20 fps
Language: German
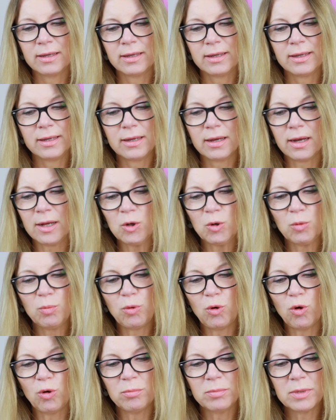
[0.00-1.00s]
egal ob
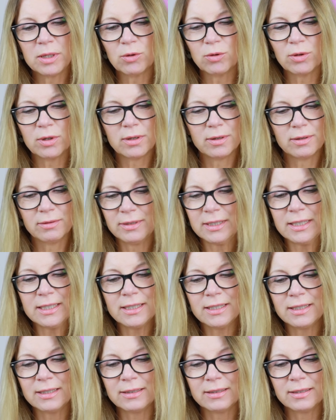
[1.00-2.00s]
Promi oder
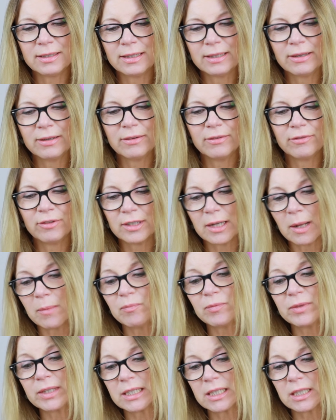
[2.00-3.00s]
nicht,
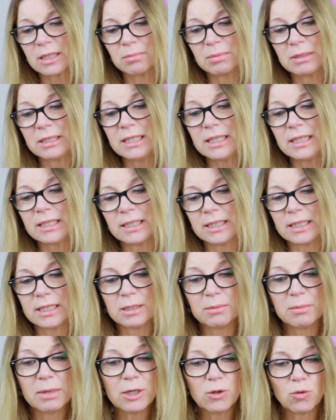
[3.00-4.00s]
verdammt, jetzt bin ich
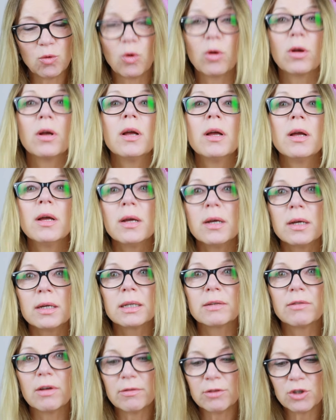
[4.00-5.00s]
nicht mehr jung.
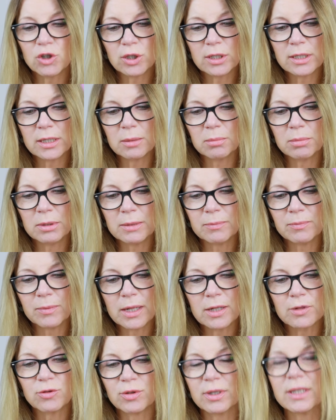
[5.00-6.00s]
So waren wir stehen geblieben.
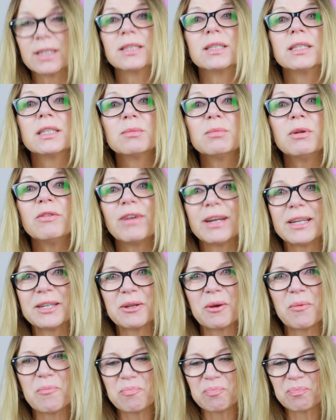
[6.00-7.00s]
Also geht es jetzt mal
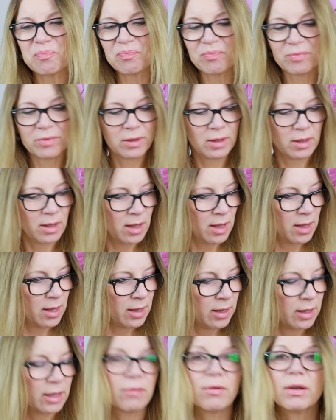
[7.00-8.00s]
weiter.
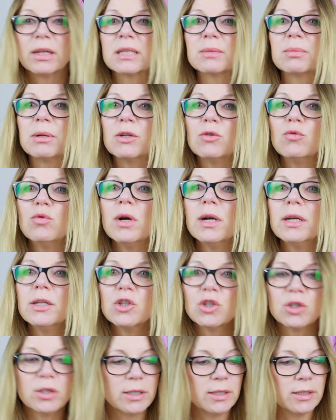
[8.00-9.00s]
Ich werde jetzt mal die Uhr
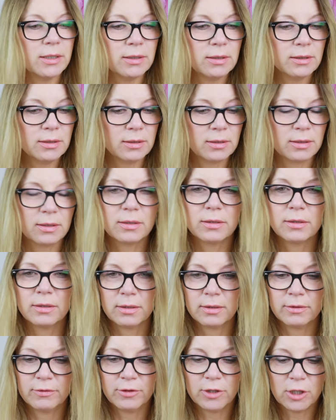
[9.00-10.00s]
einstellen,
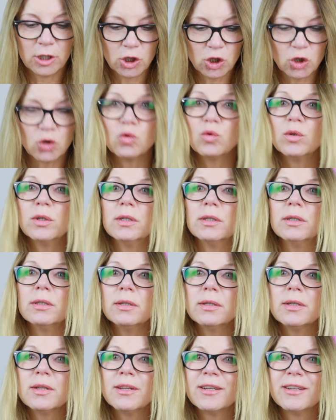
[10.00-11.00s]

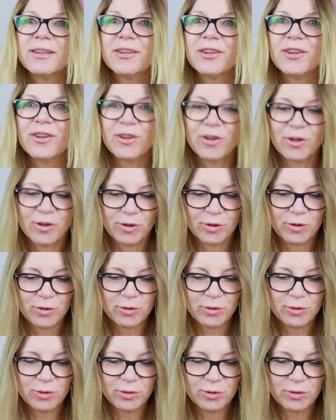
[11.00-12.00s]
Viertelstunde
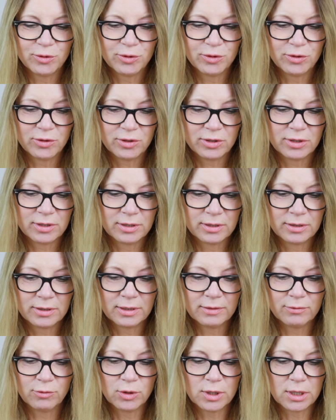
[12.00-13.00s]
und
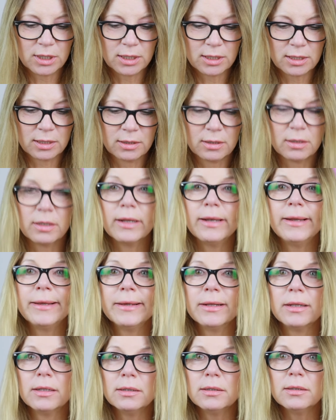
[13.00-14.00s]
dann wird es
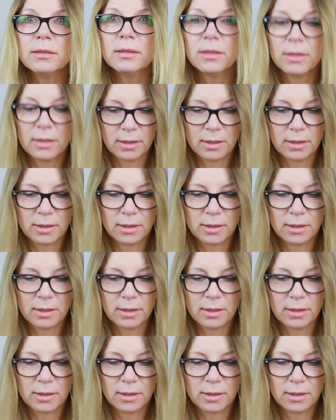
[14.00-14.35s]
klingeln